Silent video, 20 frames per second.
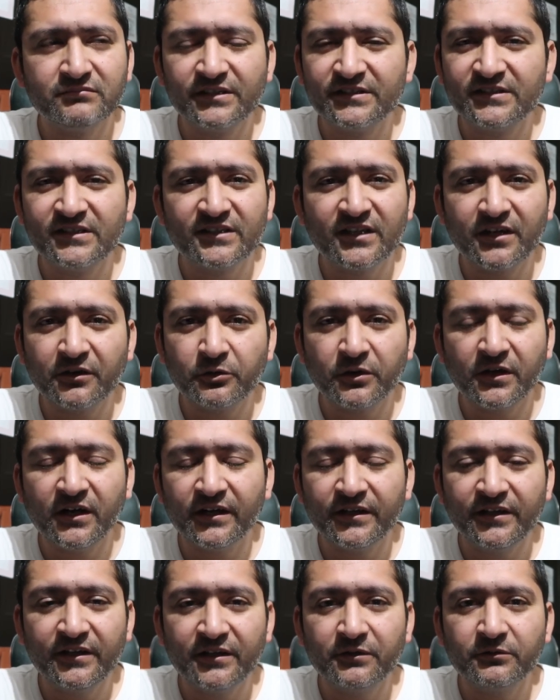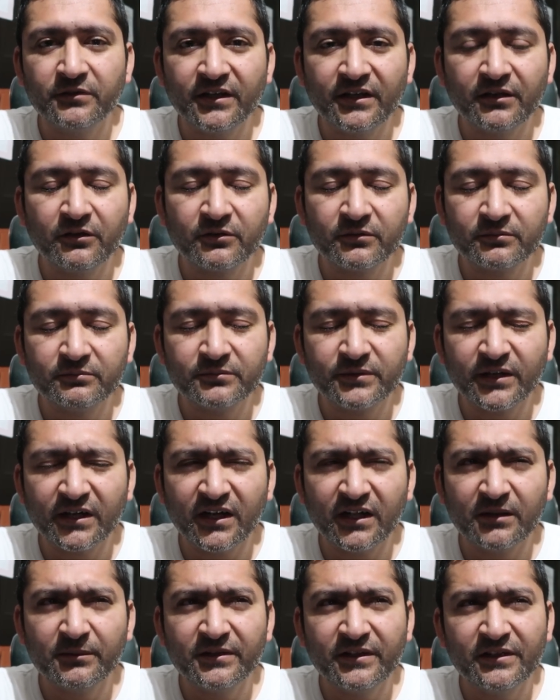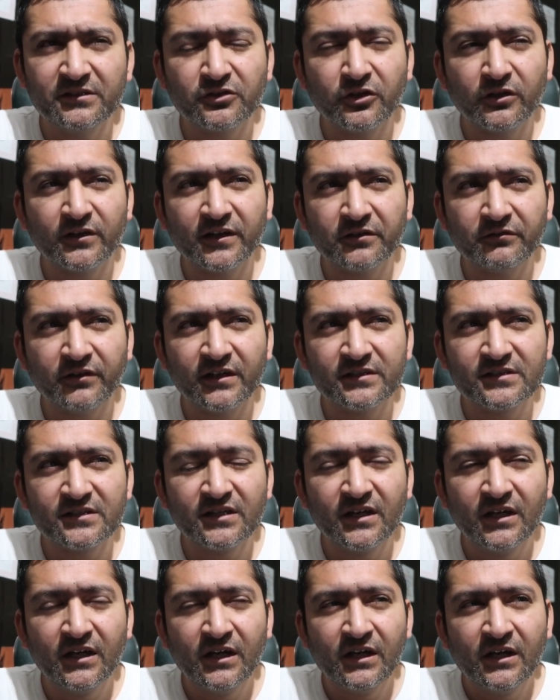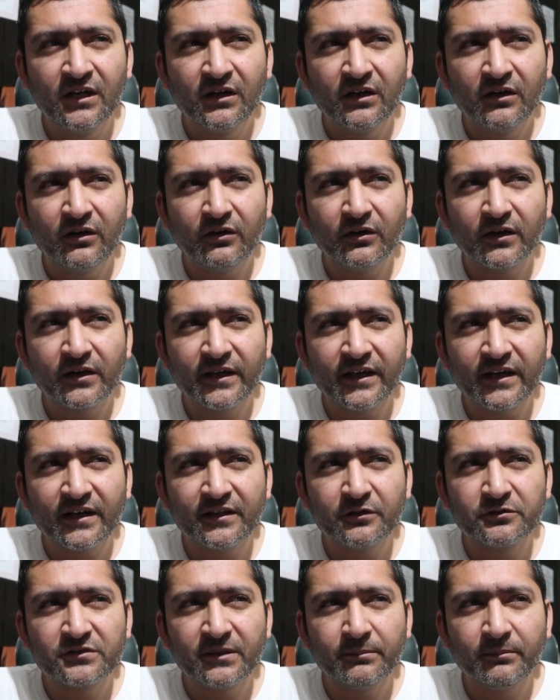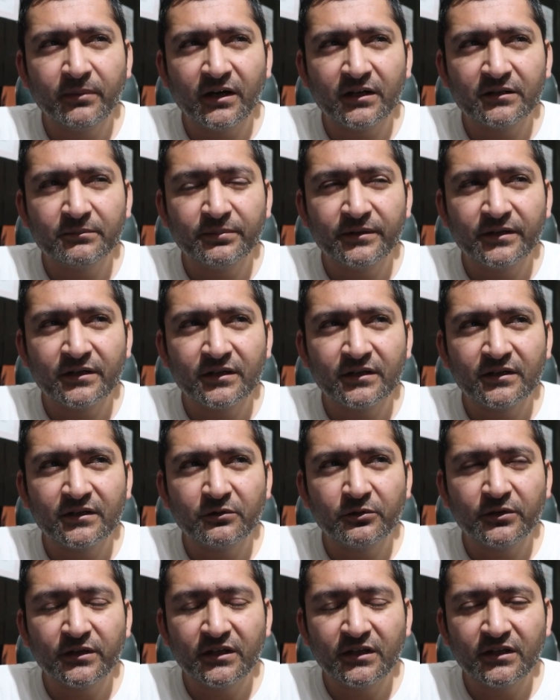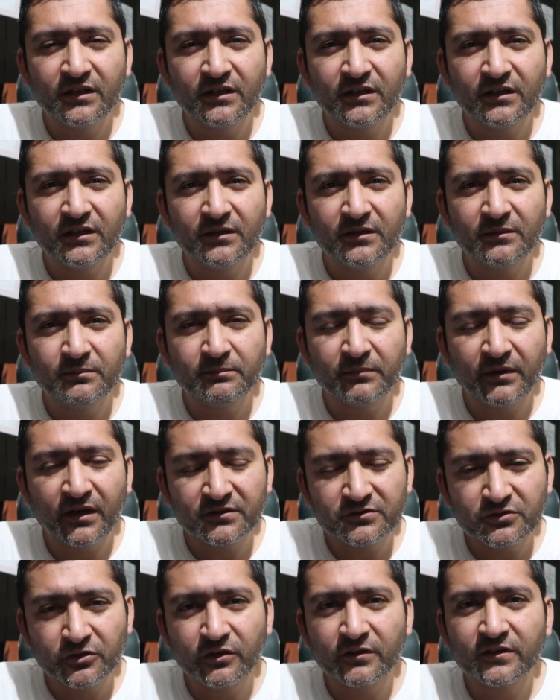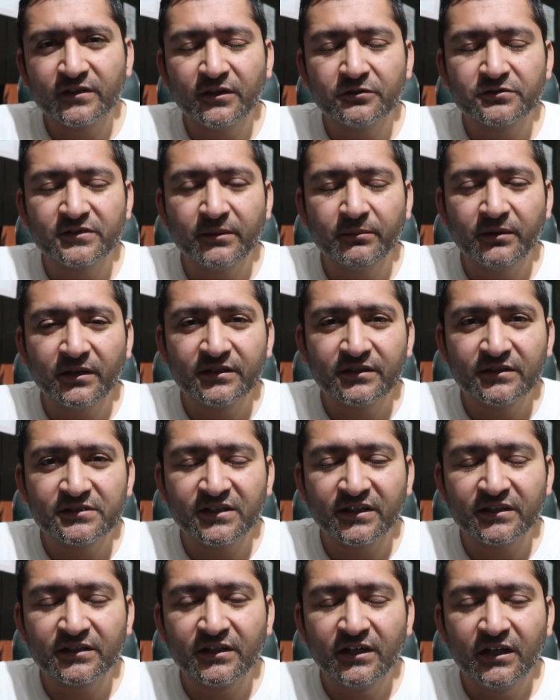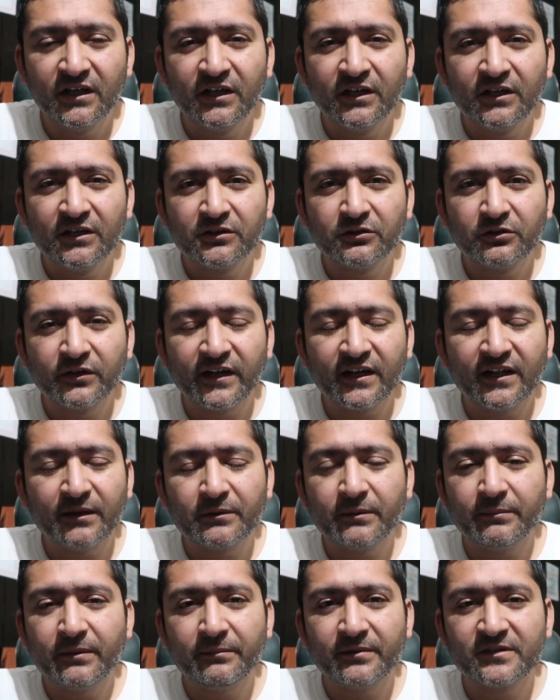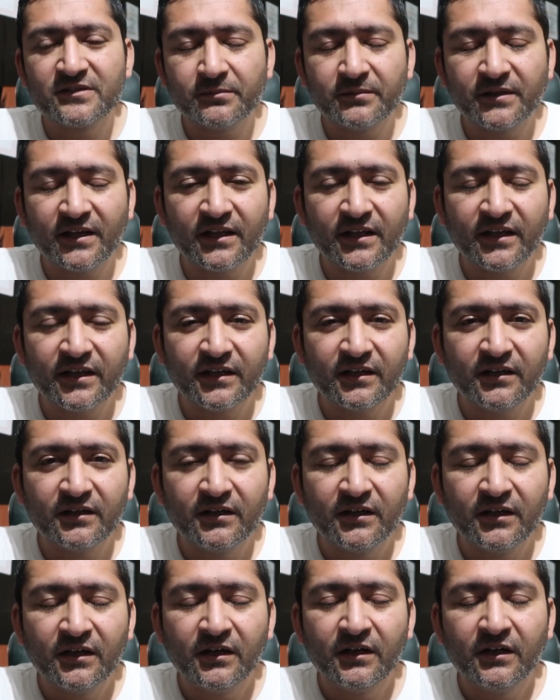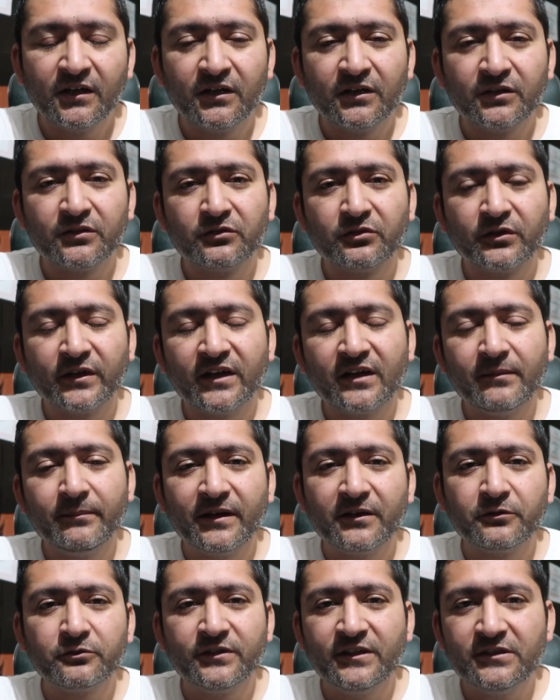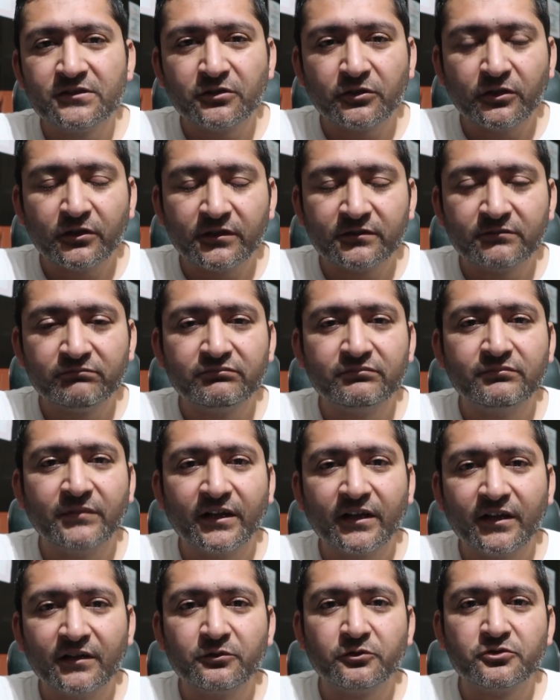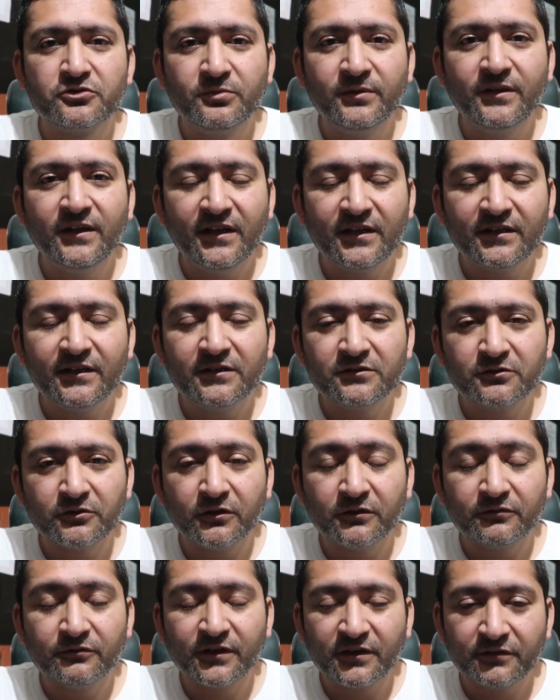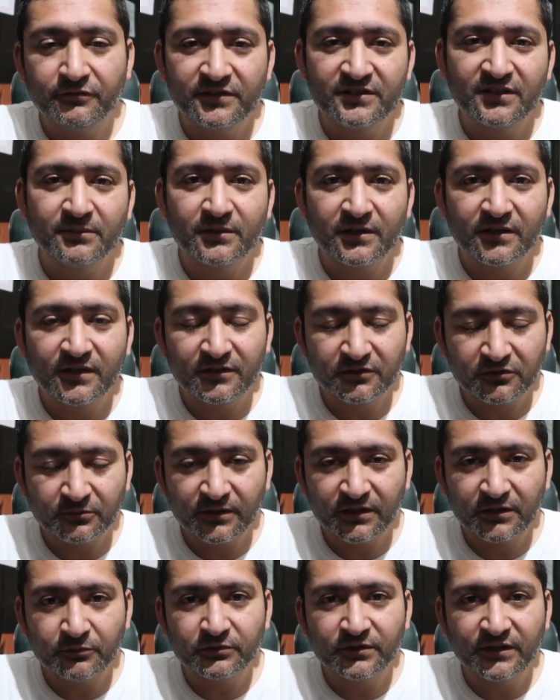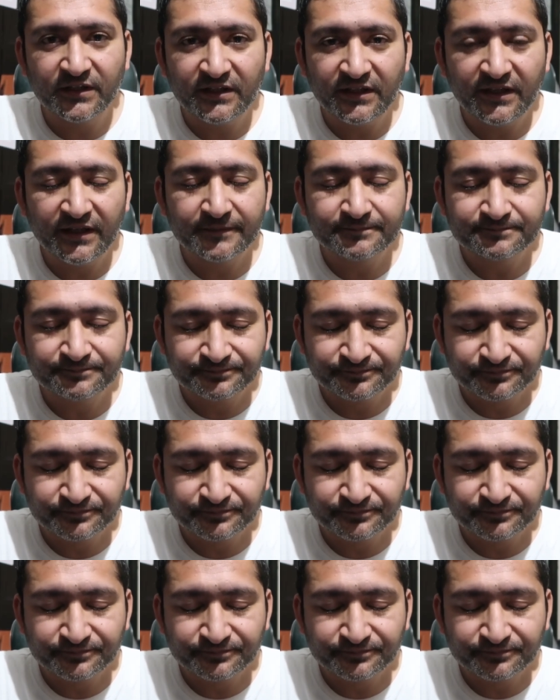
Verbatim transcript: इसी तरह कोई कहानी थी उनकी और मेरे ख्याल में तीन सौ डॉलर एडवांस और कह रहे थे उसके बाद फिर कोई पाँच सौ डॉलर था उसके बाद शायद तो कह रहे आपका पेपर जब निकल आएगा तो कह रहे मैंने तीन सौ डॉलर मैंने कहा कुछ भी नहीं है तीन सौ डॉलर वर्क वीज़ा मिल रहा है तो मैंने वो दे दिए